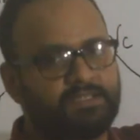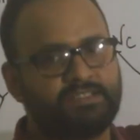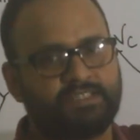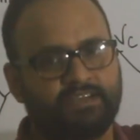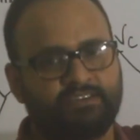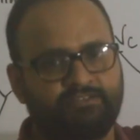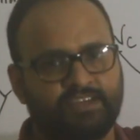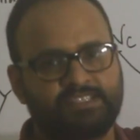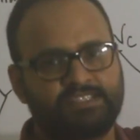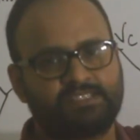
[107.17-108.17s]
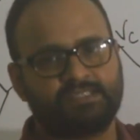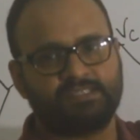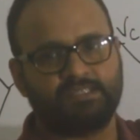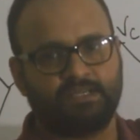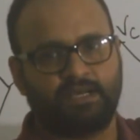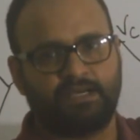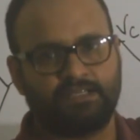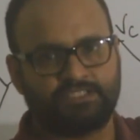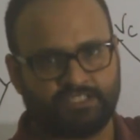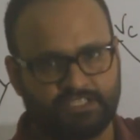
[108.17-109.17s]
যে ফেস
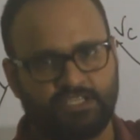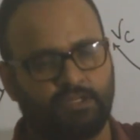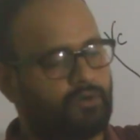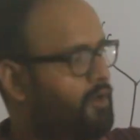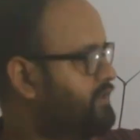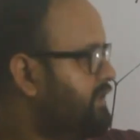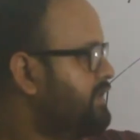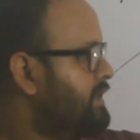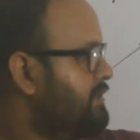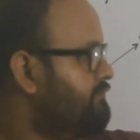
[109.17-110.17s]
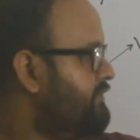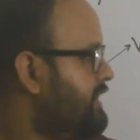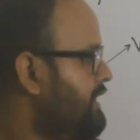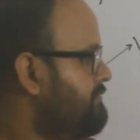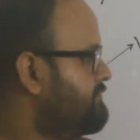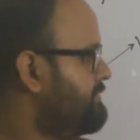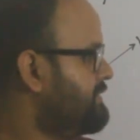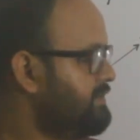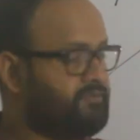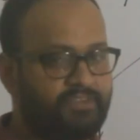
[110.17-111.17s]
যেটা ছিল অর্থাৎ ভিএ
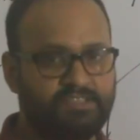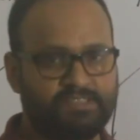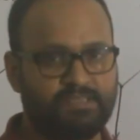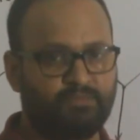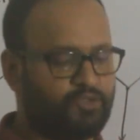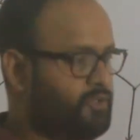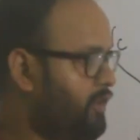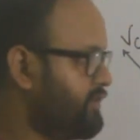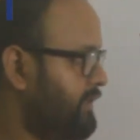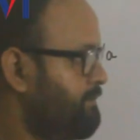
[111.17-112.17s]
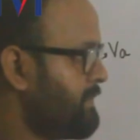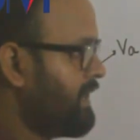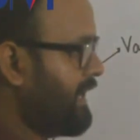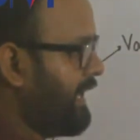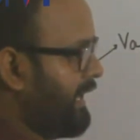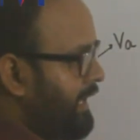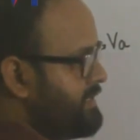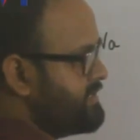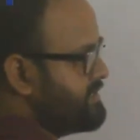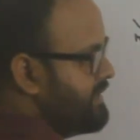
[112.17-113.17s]
ভিবি ভিসির মতো অর্থাৎ এই
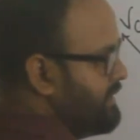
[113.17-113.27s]
যে যে